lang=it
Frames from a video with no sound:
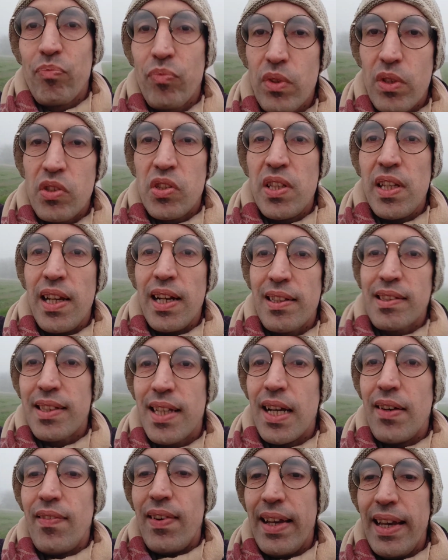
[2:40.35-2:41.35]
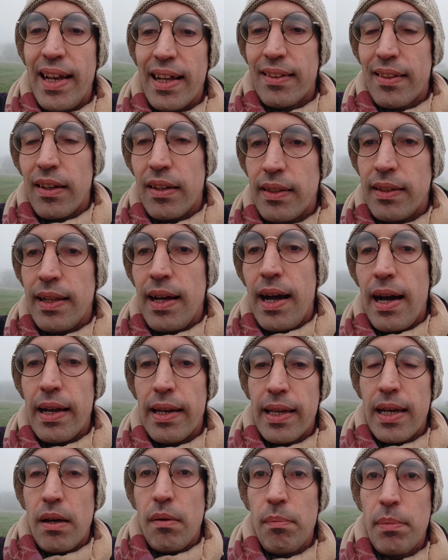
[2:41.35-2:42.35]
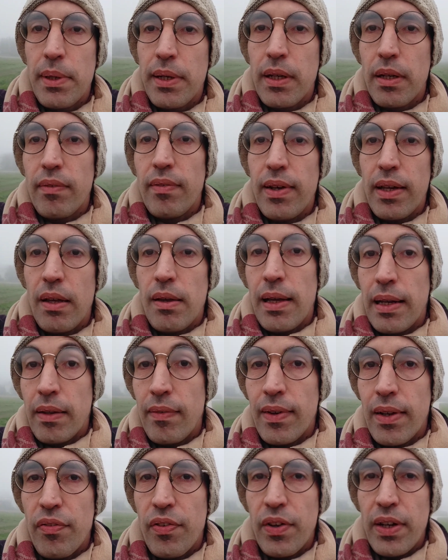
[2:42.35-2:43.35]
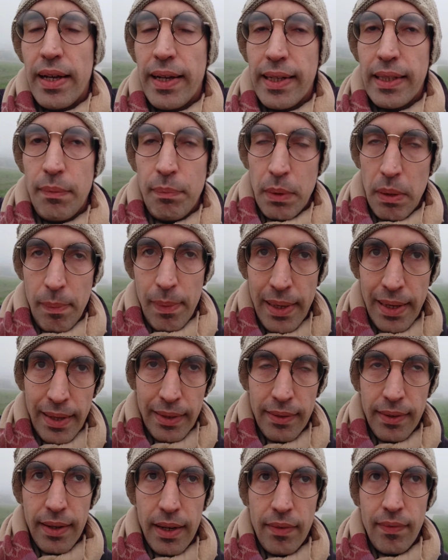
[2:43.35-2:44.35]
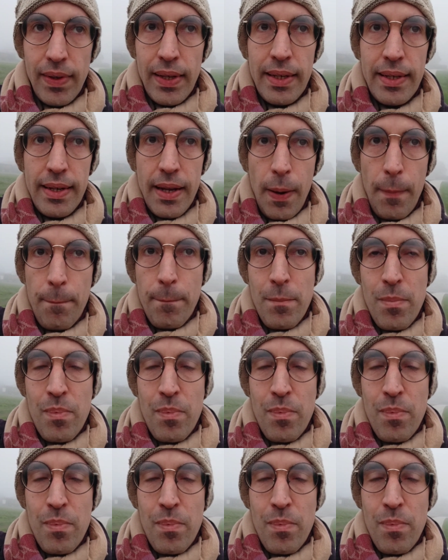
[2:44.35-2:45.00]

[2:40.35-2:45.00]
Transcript: si era scavallata l'Italia per arrivare a fare l'Accademia di Belle Arti a Ravenna,